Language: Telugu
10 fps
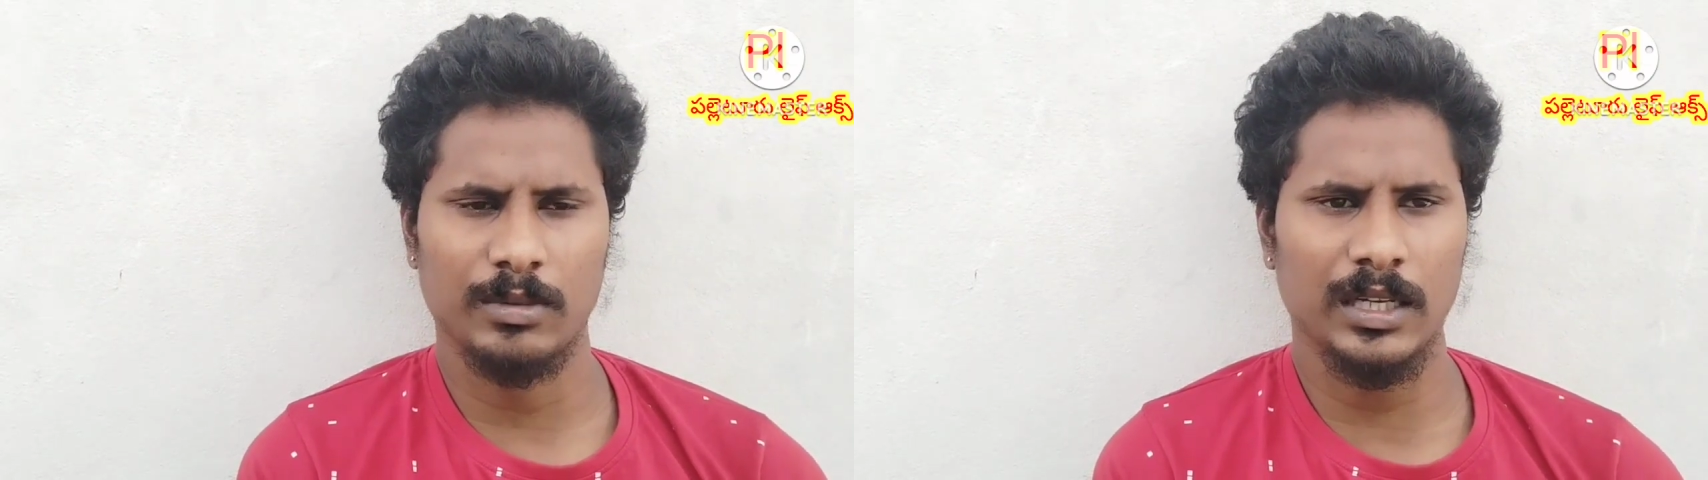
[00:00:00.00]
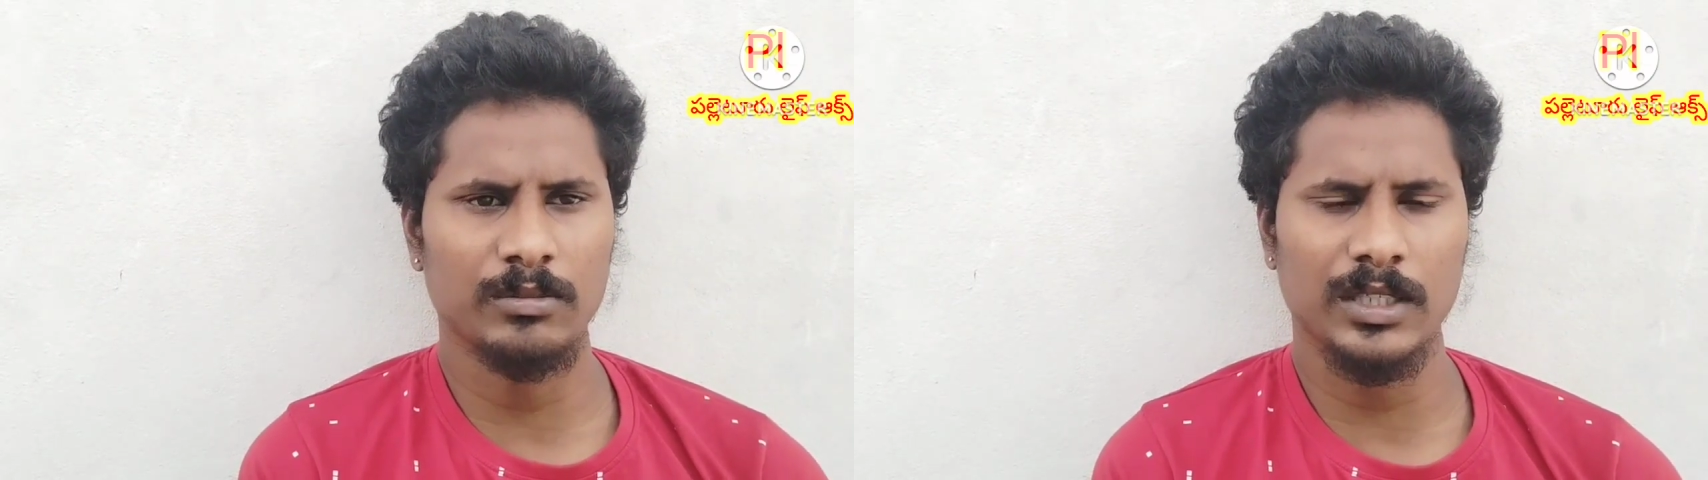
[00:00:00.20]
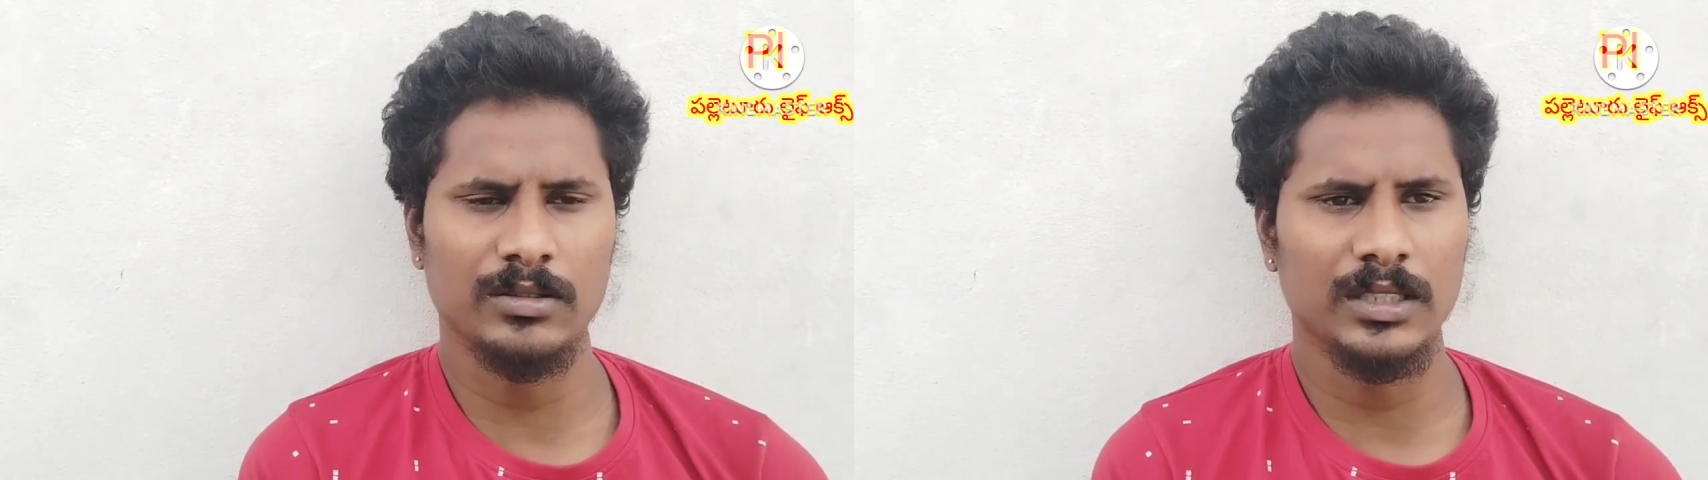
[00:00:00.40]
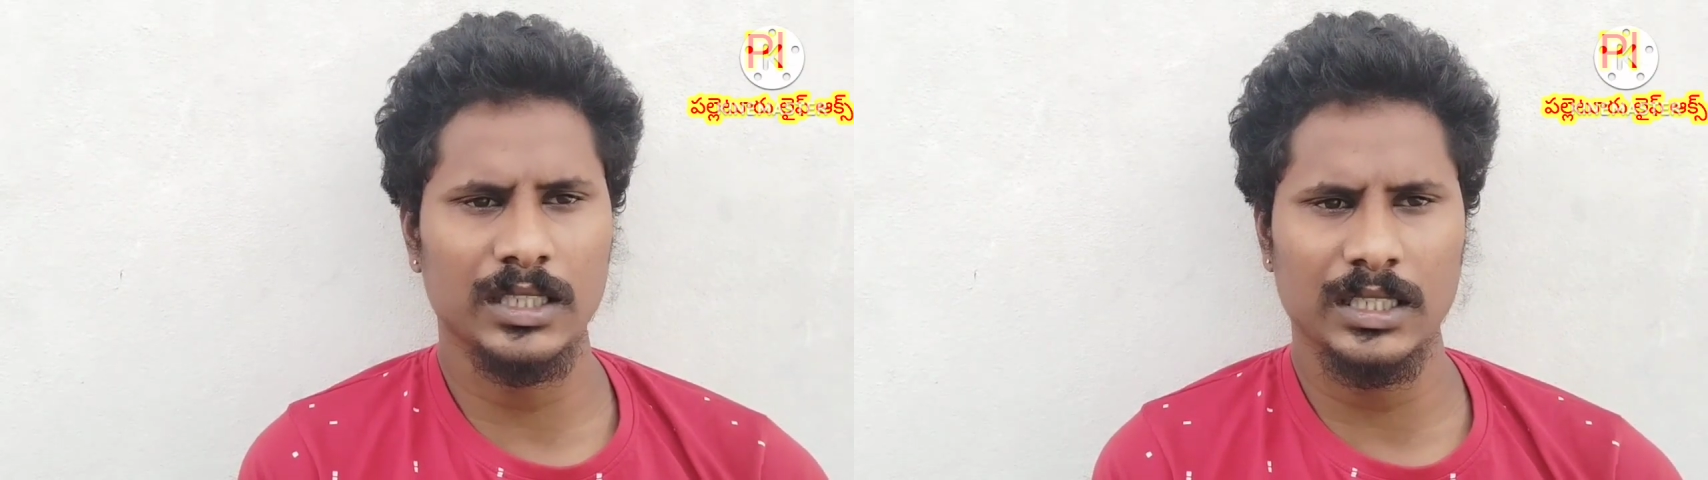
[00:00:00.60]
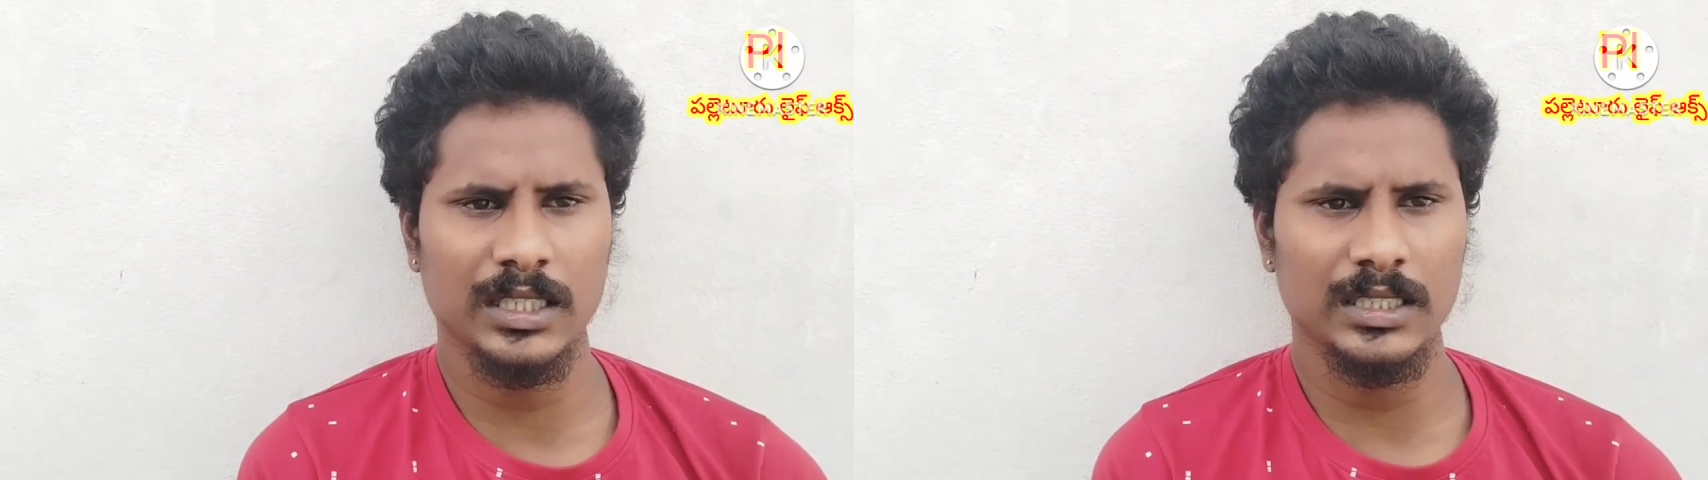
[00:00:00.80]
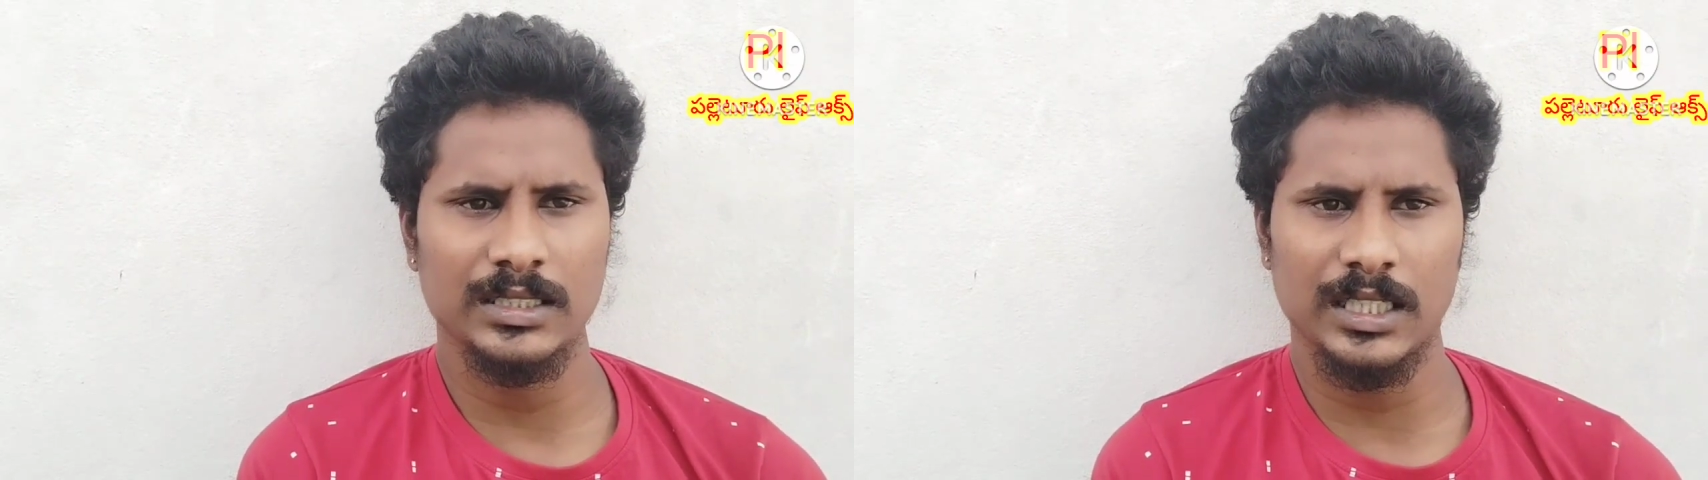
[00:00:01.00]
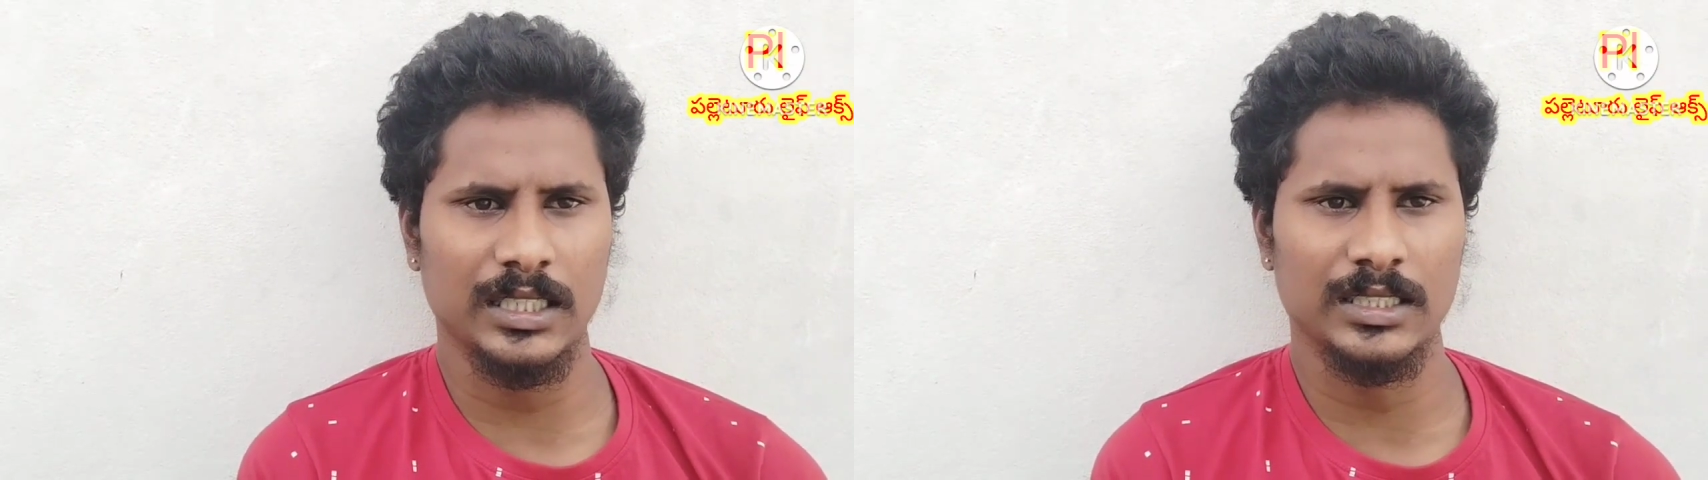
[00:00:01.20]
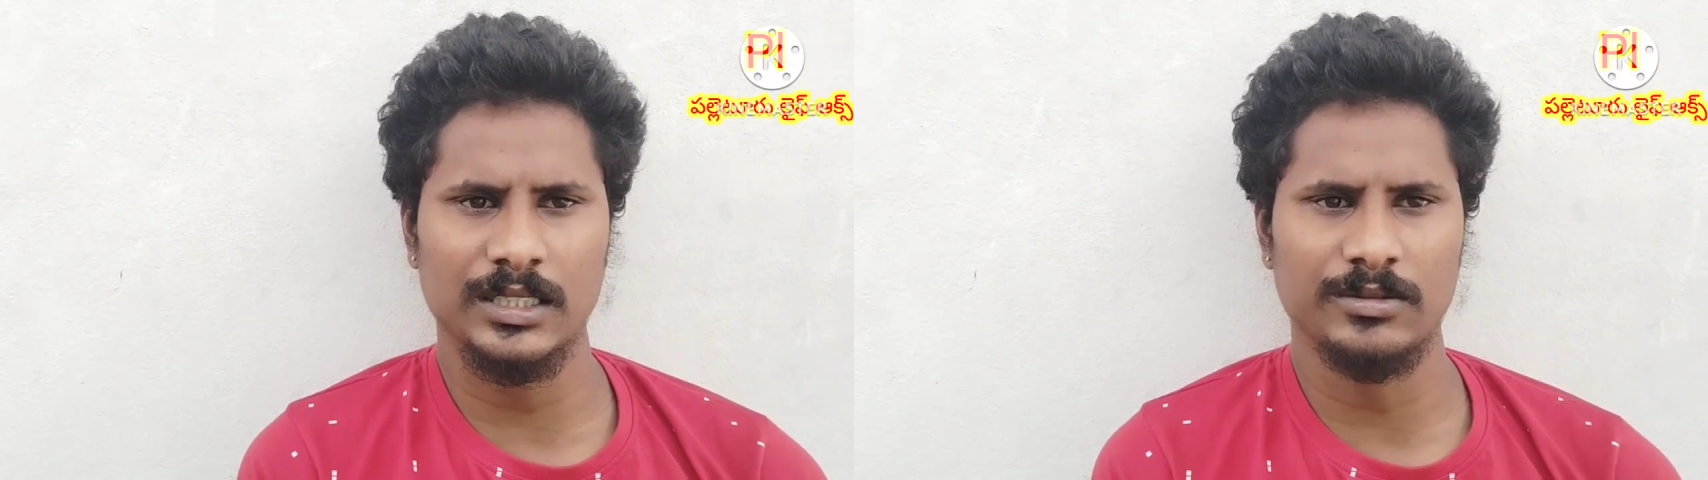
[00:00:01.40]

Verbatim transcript: మనం పడుతున్నాం కనుక ఛార్జెస్